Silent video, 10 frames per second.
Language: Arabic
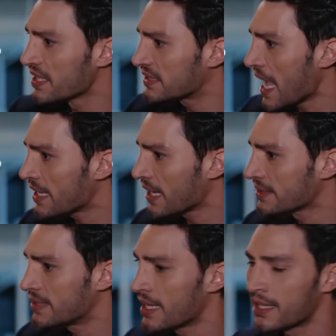انتهيت
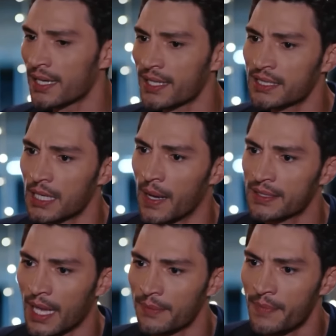وما بدي ارجع
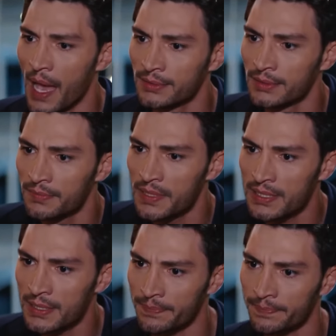اعيش يلي صار لحظه